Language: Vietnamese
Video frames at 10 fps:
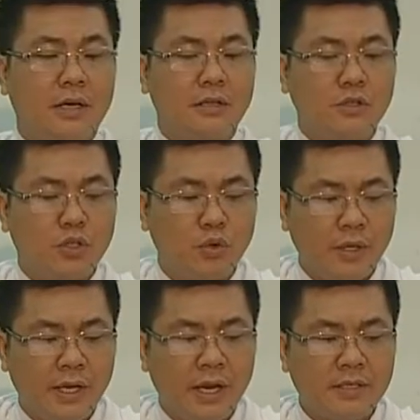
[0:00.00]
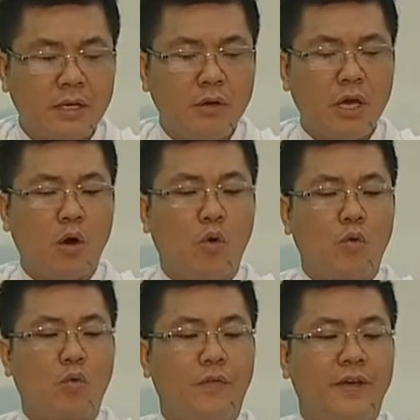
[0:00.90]
cần chú ý đến dấu
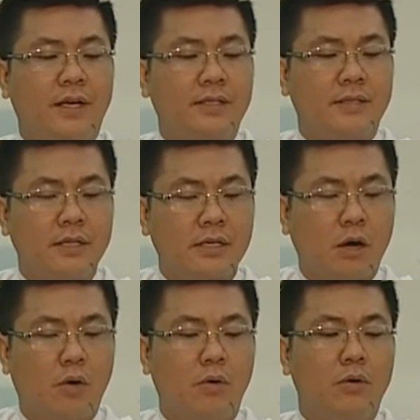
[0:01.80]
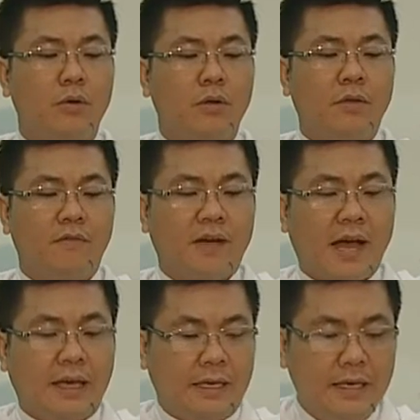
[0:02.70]
hiệu của việc sức giàu
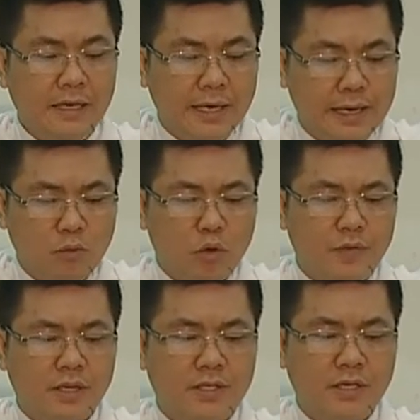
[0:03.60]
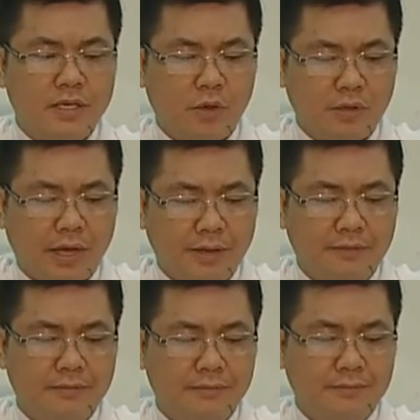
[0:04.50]
và ý nghĩa của việc sức giàu thánh.